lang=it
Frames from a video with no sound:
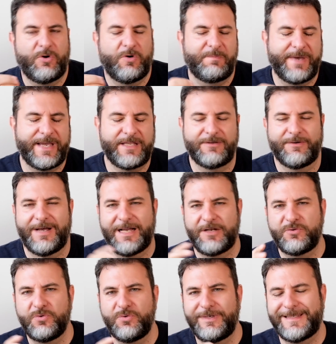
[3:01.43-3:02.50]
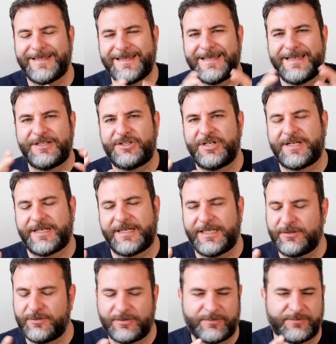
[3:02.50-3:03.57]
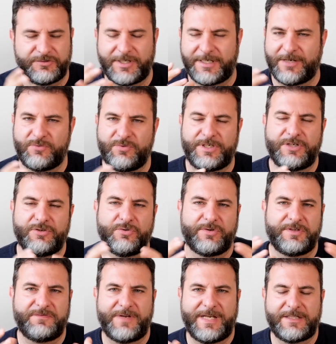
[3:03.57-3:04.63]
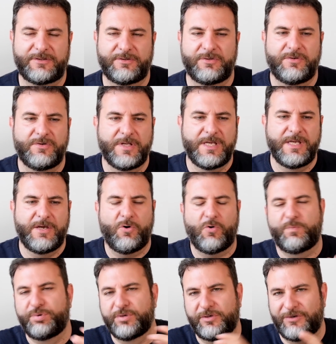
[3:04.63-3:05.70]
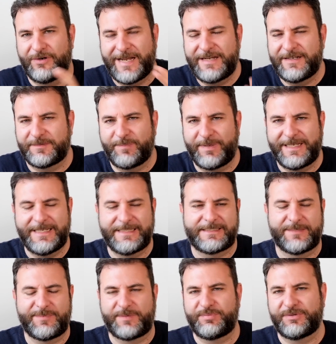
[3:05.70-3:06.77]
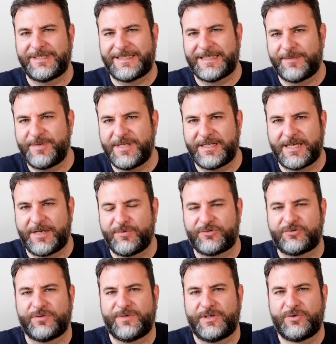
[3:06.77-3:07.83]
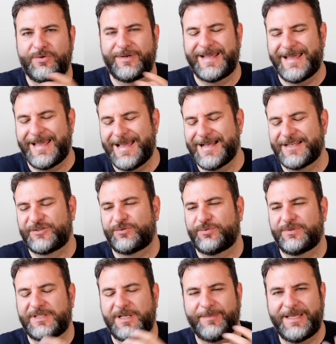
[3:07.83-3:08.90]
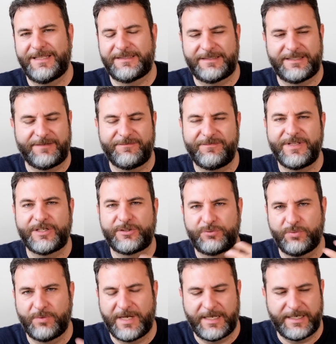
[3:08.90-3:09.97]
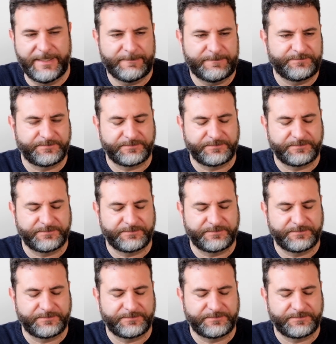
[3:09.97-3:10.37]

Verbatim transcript: o meglio, alcuni ci credono, cioè alcuni non riflettono oppure non hanno esperienza per poter capire che questo valore è assolutamente virtuale